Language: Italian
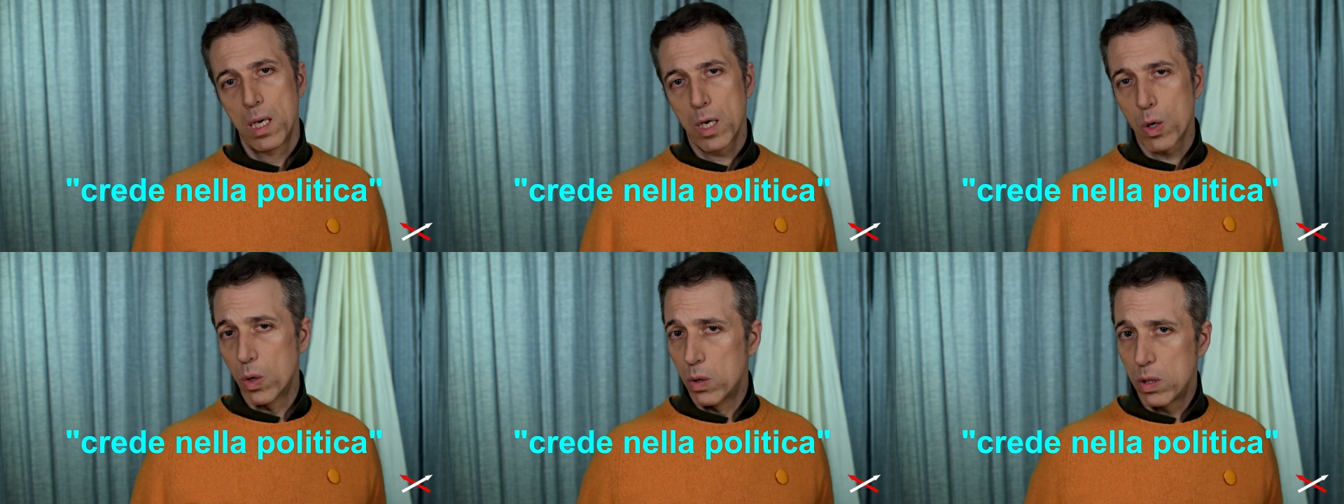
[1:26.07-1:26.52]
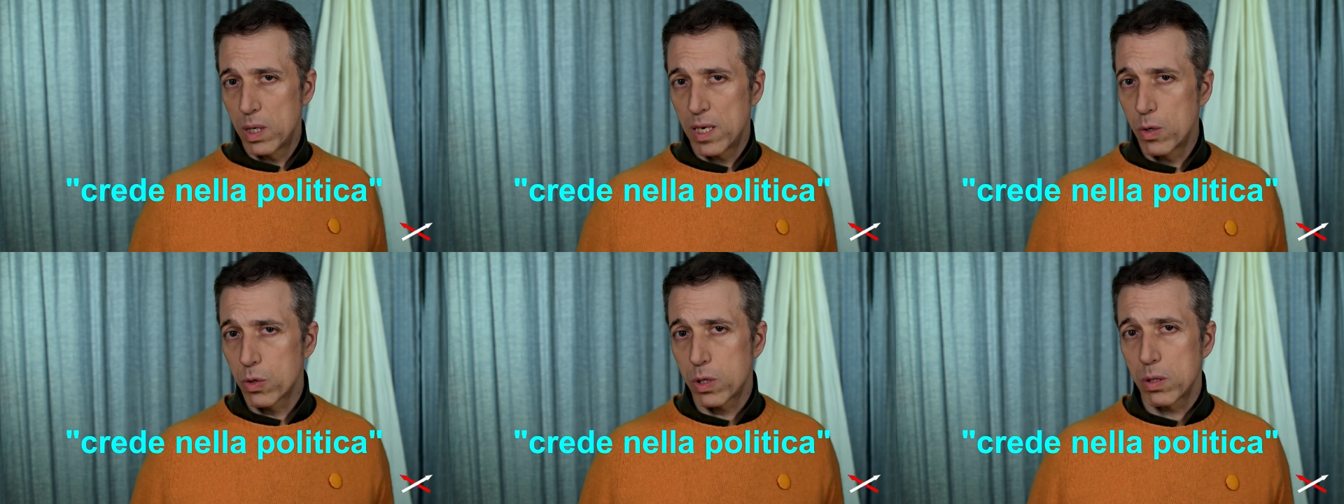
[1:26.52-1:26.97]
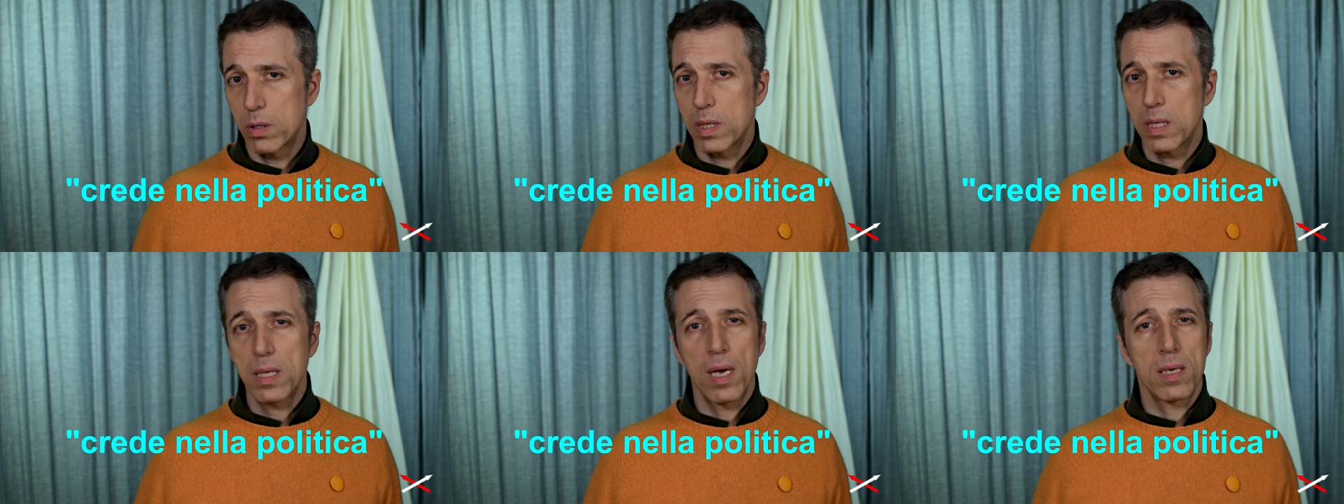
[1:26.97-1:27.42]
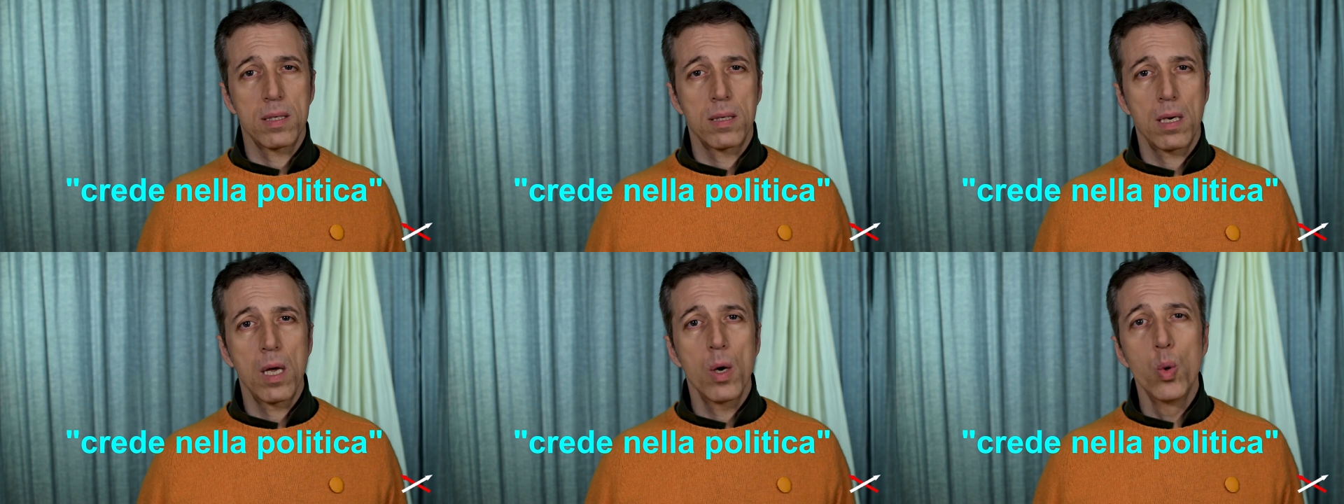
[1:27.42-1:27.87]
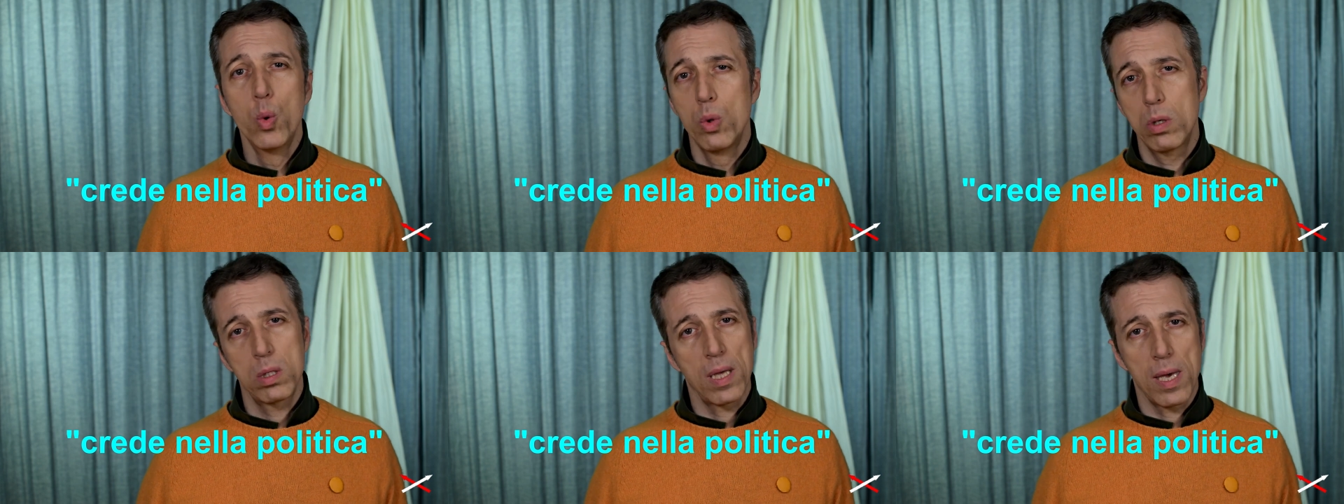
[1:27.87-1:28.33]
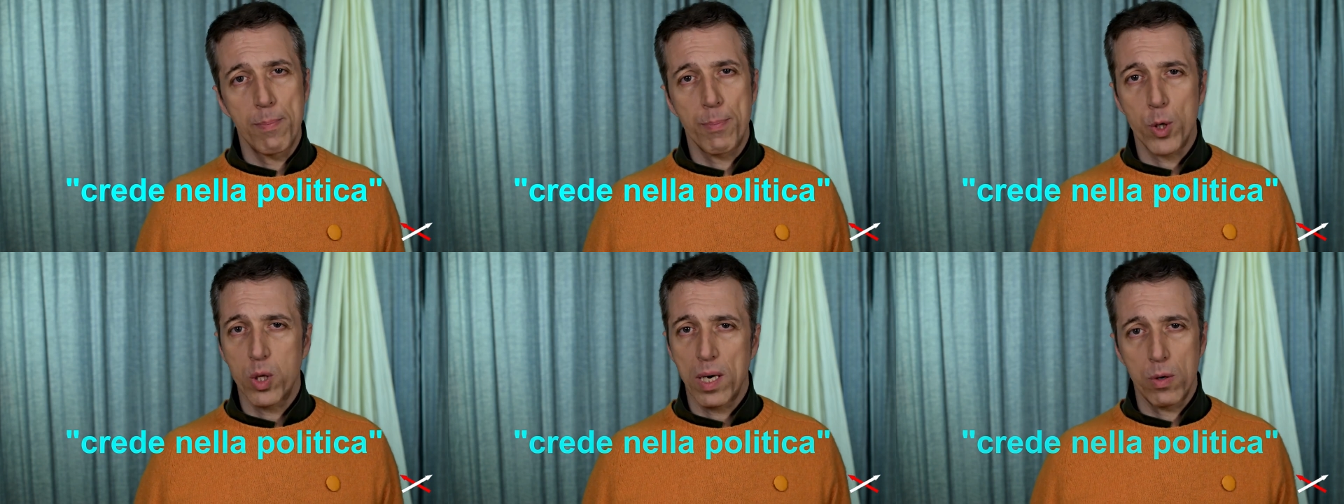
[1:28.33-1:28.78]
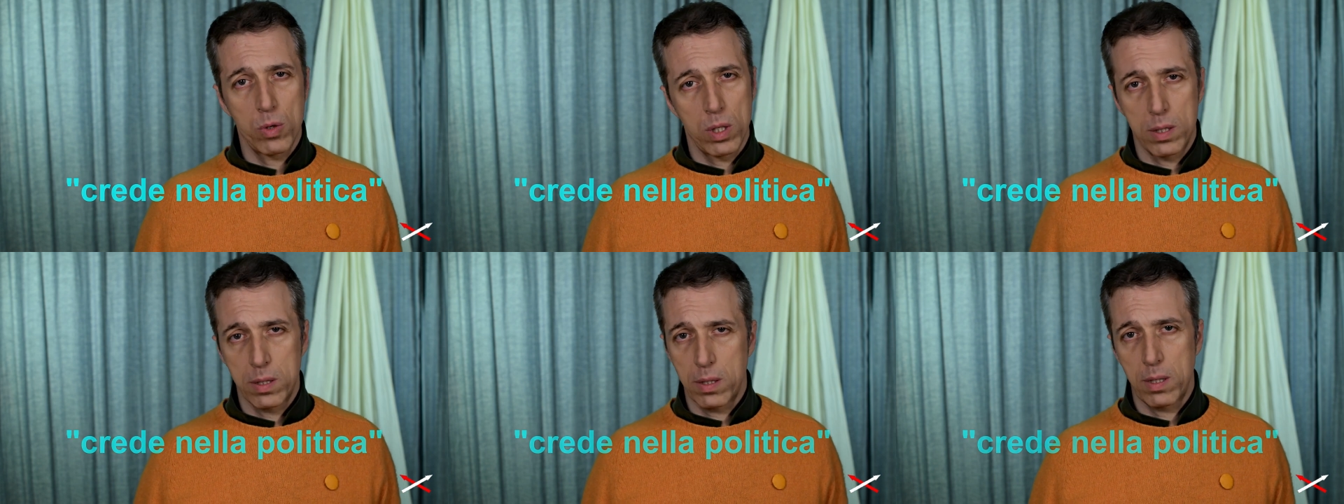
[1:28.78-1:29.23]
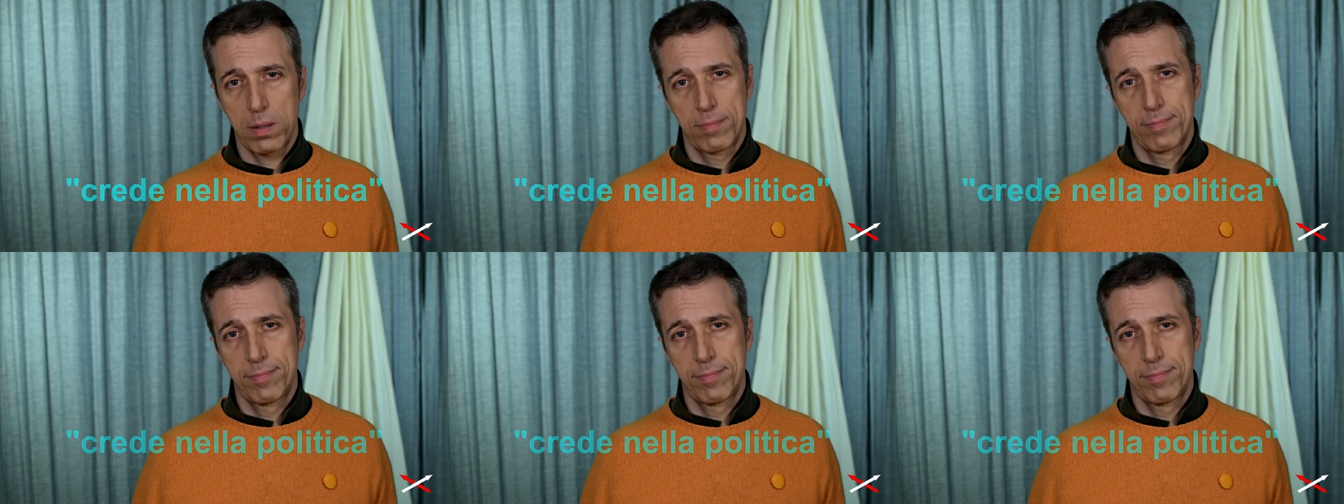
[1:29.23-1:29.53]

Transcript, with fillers: con l'illusione di essere uno dei protagonisti.